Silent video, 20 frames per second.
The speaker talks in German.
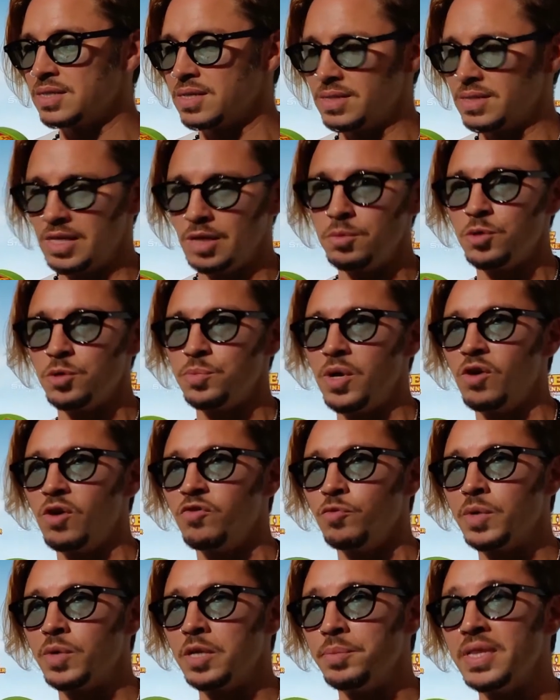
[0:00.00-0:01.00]
Das hebe ich mir auf für
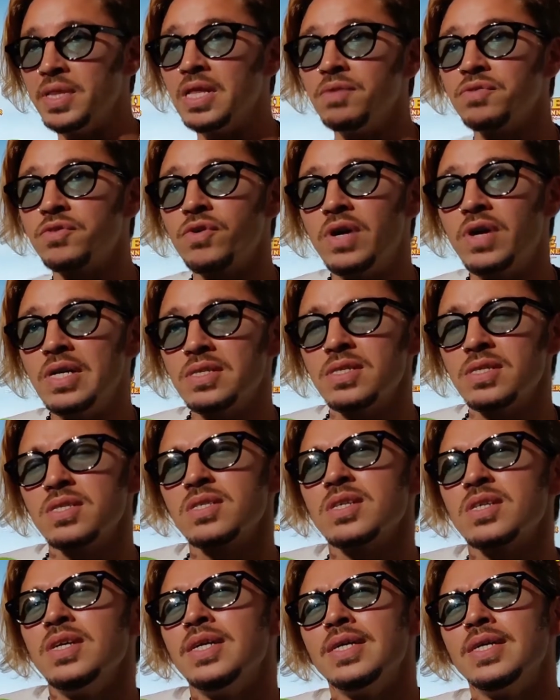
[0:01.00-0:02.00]
meine Midlife-Crisis.
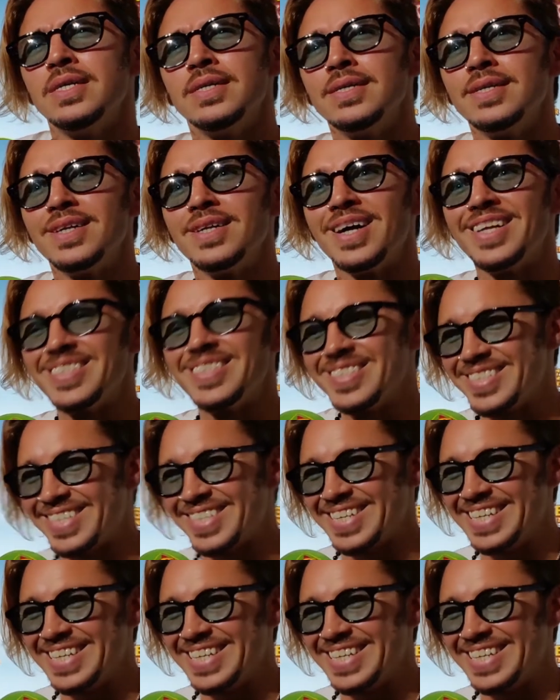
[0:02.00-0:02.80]
Äh,